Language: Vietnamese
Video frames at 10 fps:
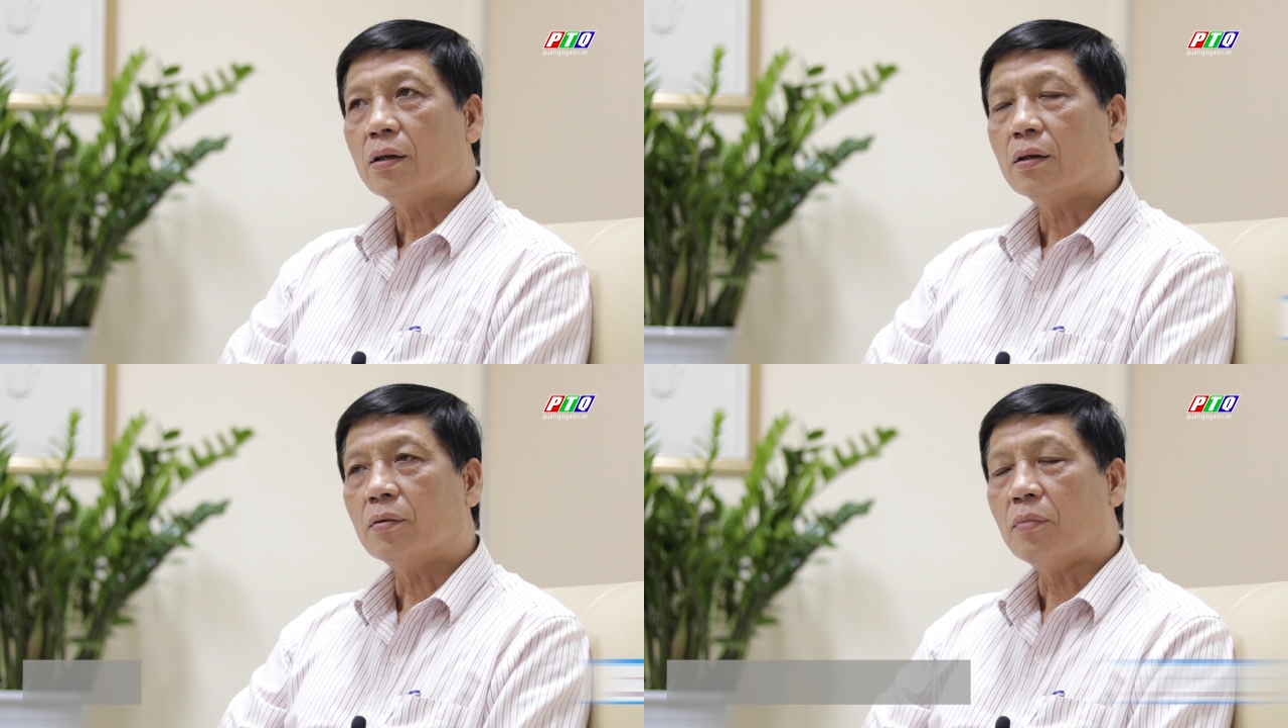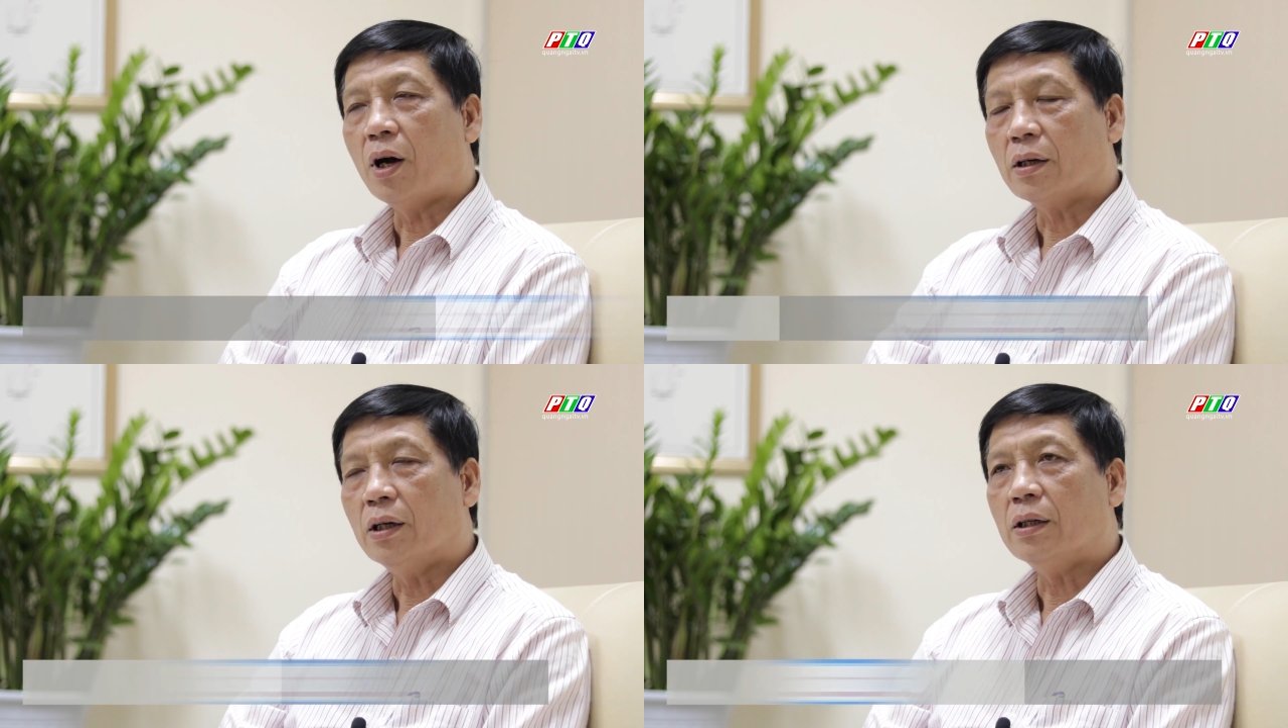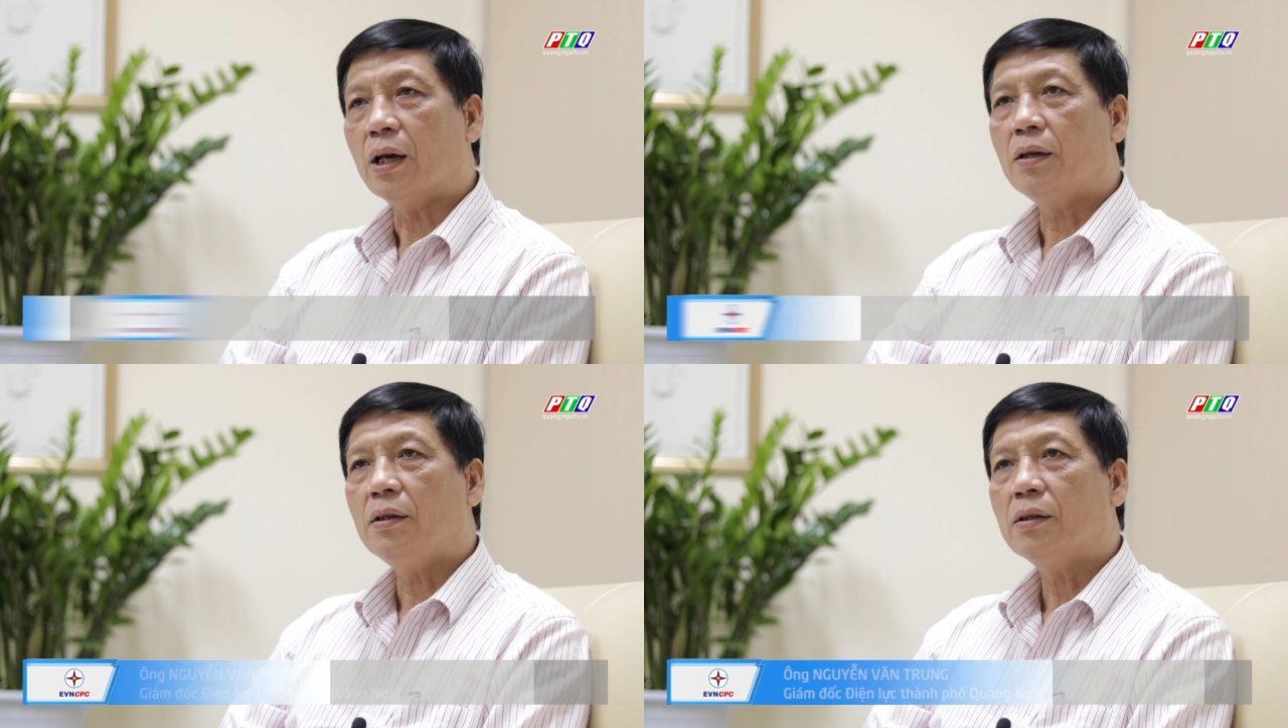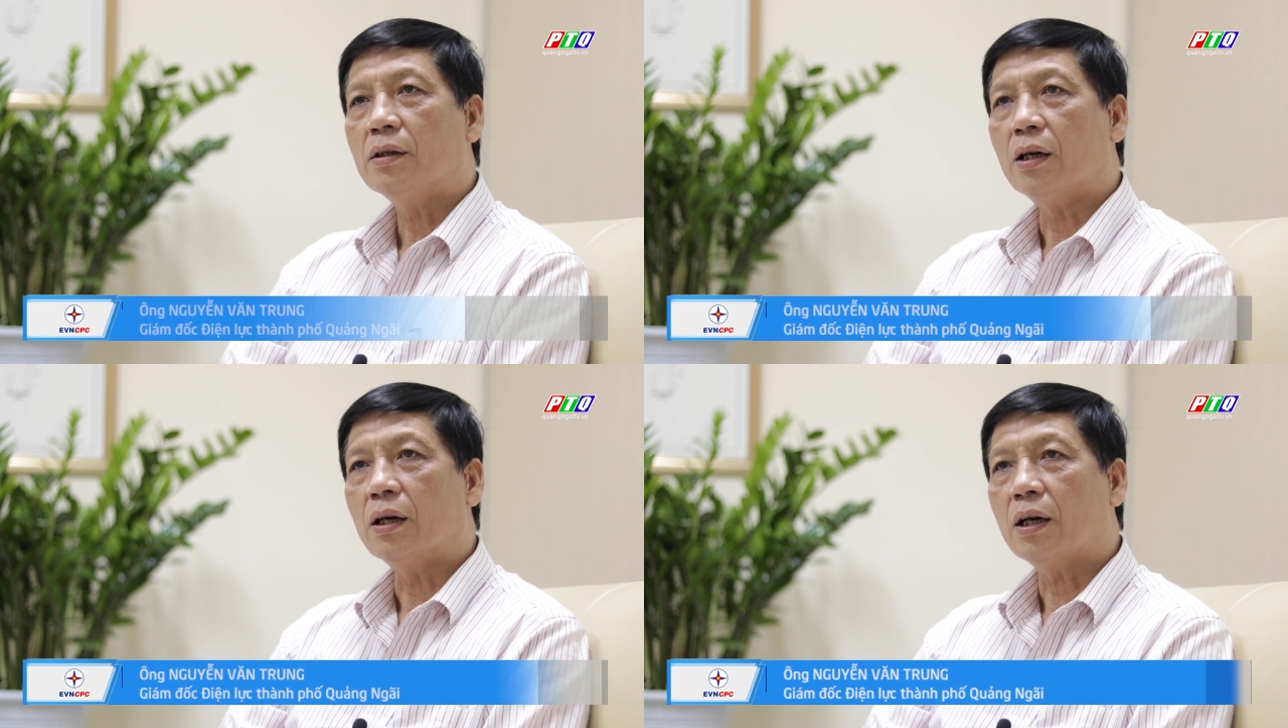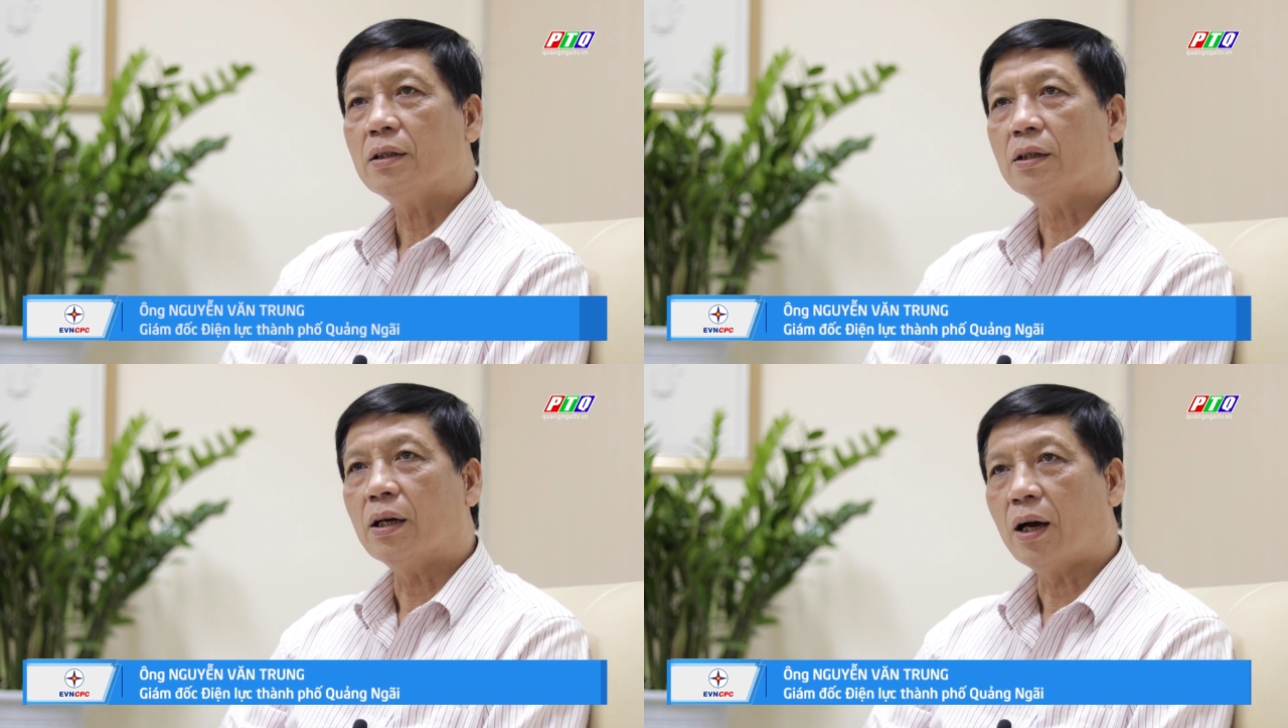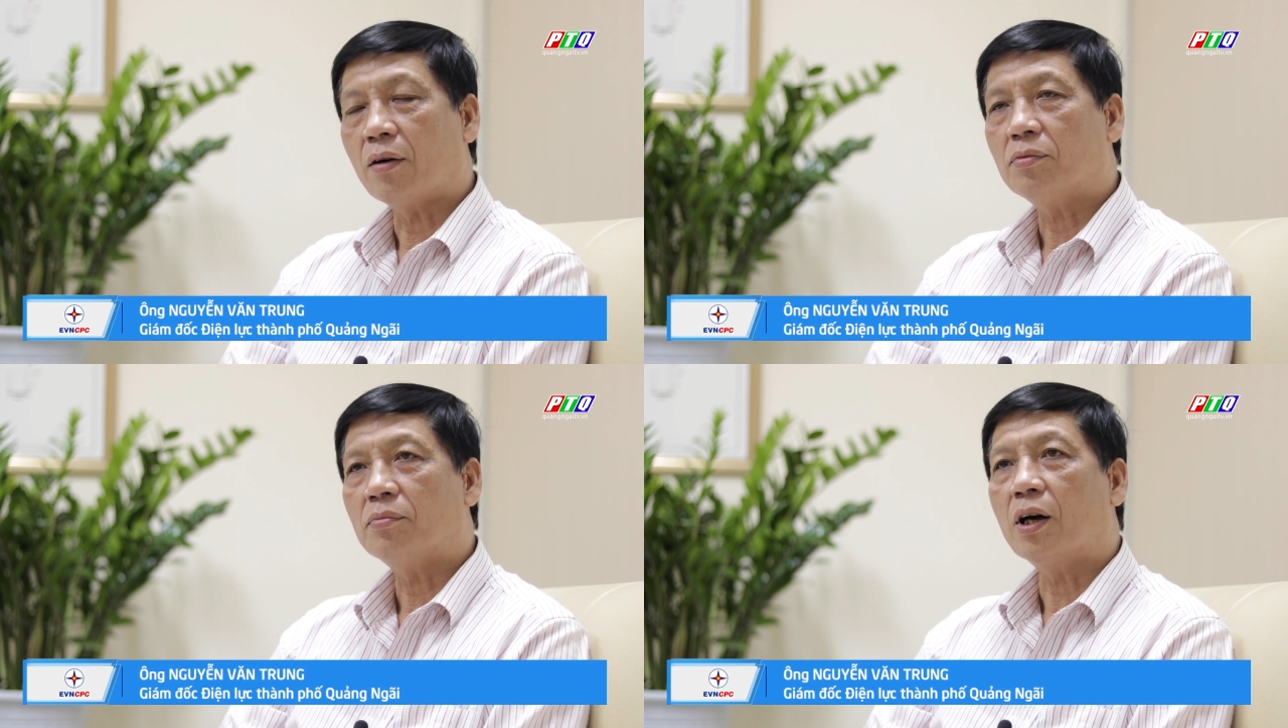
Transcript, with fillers: mọi người dân ở các trường học,